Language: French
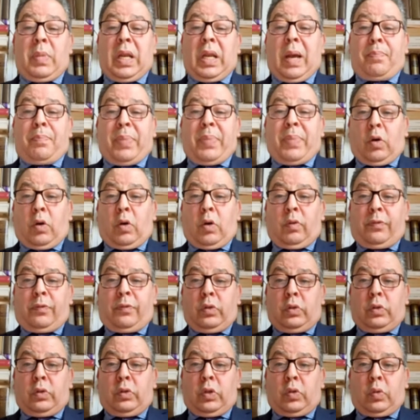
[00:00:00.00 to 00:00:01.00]
mais elle n'a pas
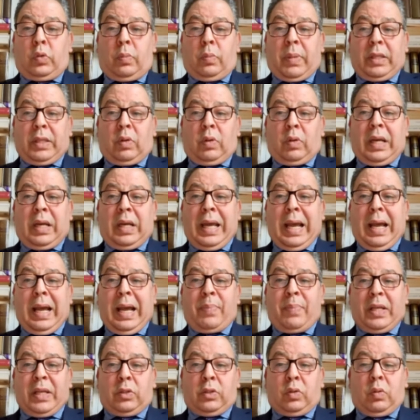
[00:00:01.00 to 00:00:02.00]
refusé ce
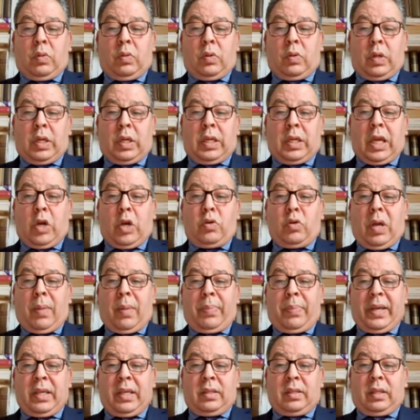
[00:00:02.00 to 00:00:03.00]
bateau-là parce qu'il y a eu
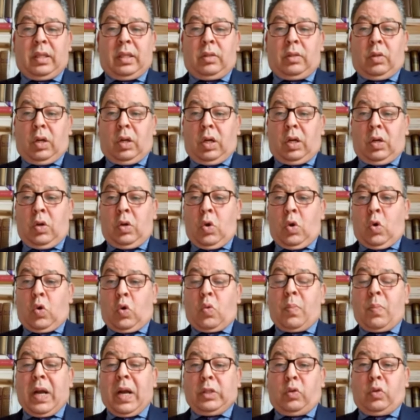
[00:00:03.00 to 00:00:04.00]
un précédent
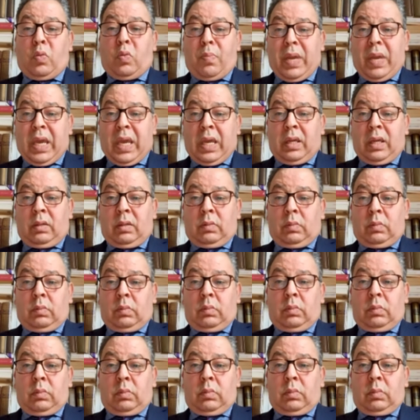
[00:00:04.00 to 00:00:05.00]
au mois de mai.
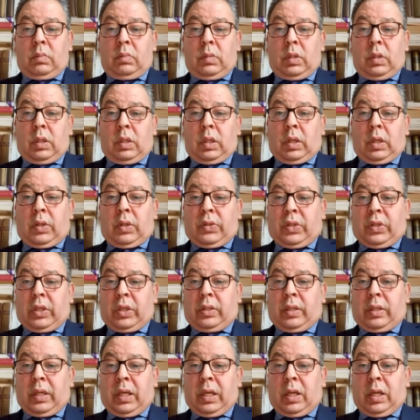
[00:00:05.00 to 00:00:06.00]

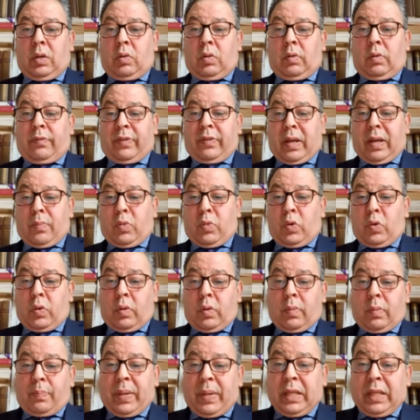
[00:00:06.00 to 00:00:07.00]
C'était le
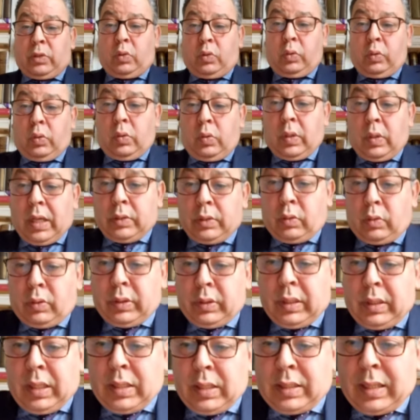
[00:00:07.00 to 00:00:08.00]
fameux bateau.
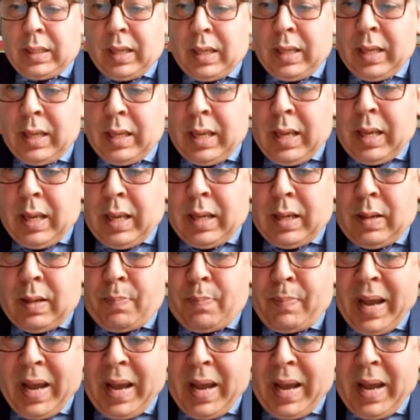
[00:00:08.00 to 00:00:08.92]
Attendez, c'est euh,